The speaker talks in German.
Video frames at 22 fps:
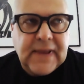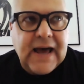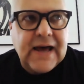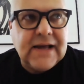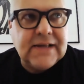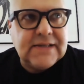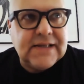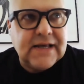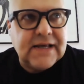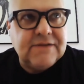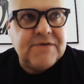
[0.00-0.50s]
ja,
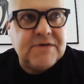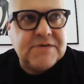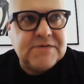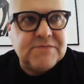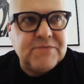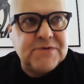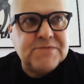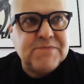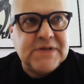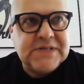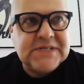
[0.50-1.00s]
der, wieso
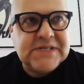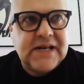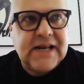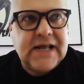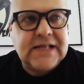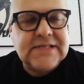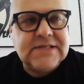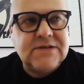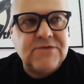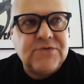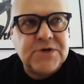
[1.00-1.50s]
muss man sich den
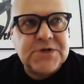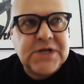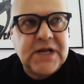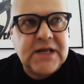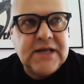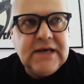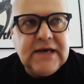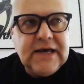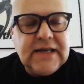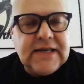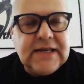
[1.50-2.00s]
letzten
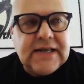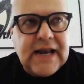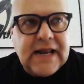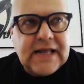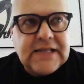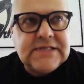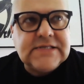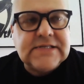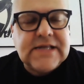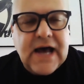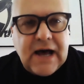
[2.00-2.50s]
vorstellen? Der
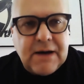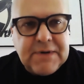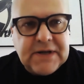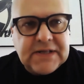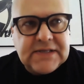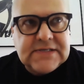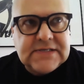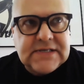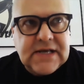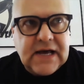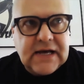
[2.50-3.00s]
letzte
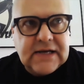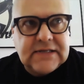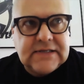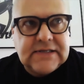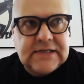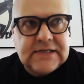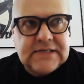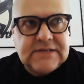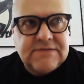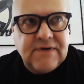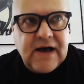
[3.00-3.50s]
Arbeitstag,
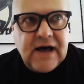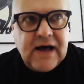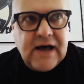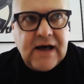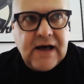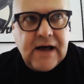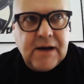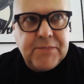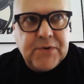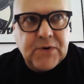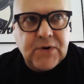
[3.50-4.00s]
das
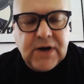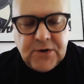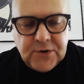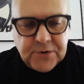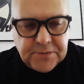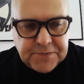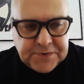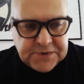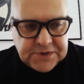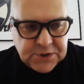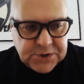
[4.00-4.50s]
war
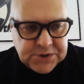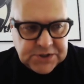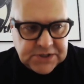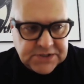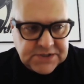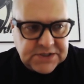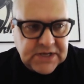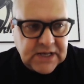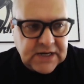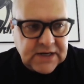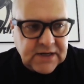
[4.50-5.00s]
apokalyptisch.
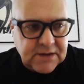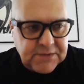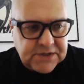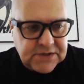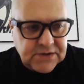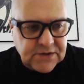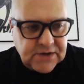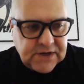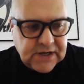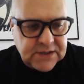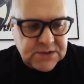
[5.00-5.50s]
Also ich erinnere
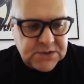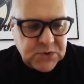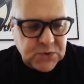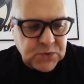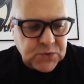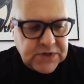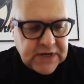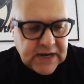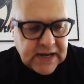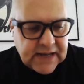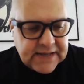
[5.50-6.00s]
mich noch ganz
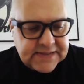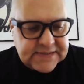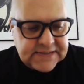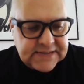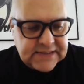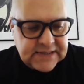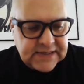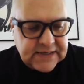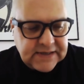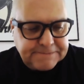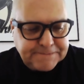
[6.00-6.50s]
gut,
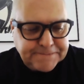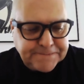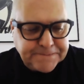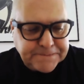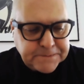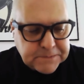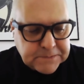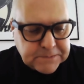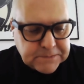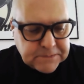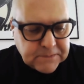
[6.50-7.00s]
als die
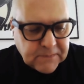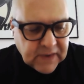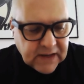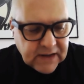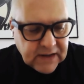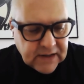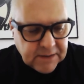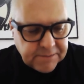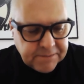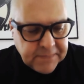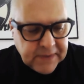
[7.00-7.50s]

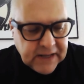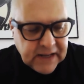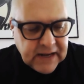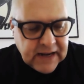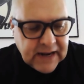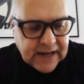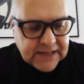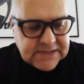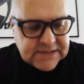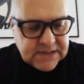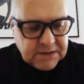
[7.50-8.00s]
ähm,
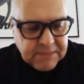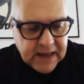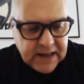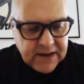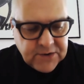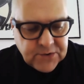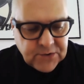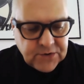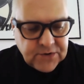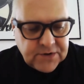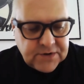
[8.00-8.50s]
als die
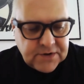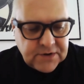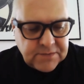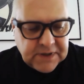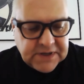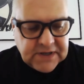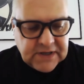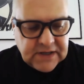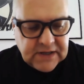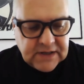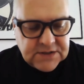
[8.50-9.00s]
Meldung
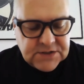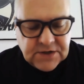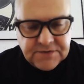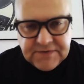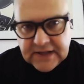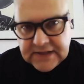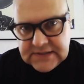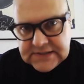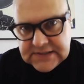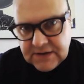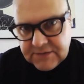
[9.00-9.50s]
über die
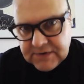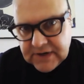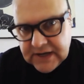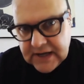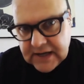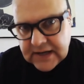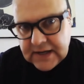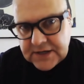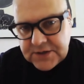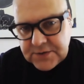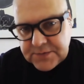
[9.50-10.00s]
Insolvenz der
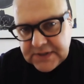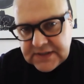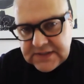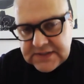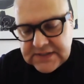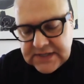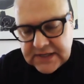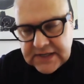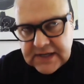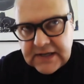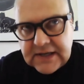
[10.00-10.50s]
Wirecard über
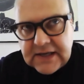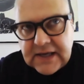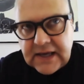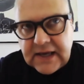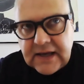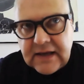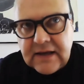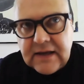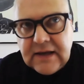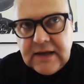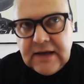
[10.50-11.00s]
den Ticker
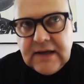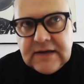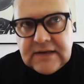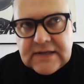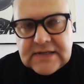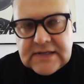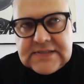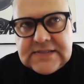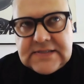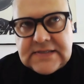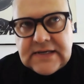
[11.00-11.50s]
ging,
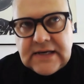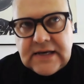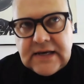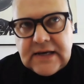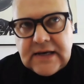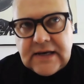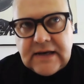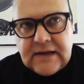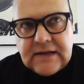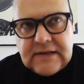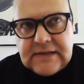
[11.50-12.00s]
das,
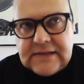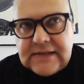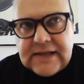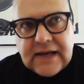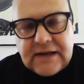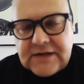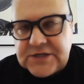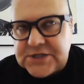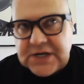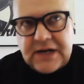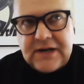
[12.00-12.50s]
äh,
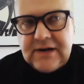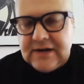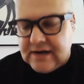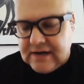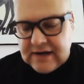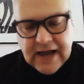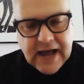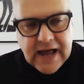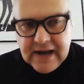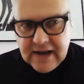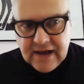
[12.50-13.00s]
da
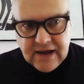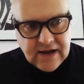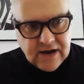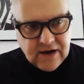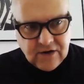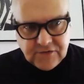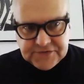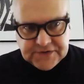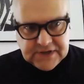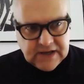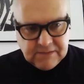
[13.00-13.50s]
standen
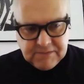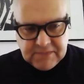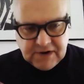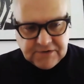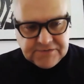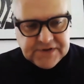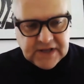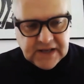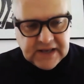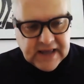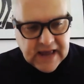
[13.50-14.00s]
alle auf, der,
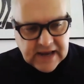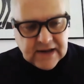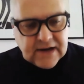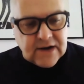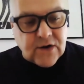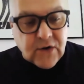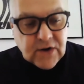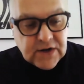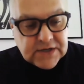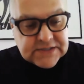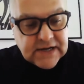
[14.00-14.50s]
auf den
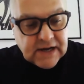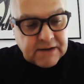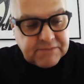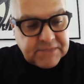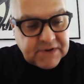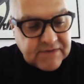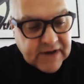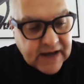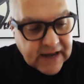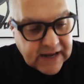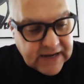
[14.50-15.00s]
Gängen, Leute
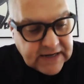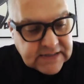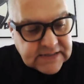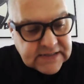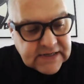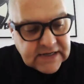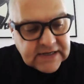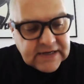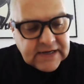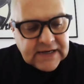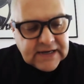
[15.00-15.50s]
haben
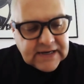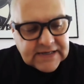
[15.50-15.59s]
geweint.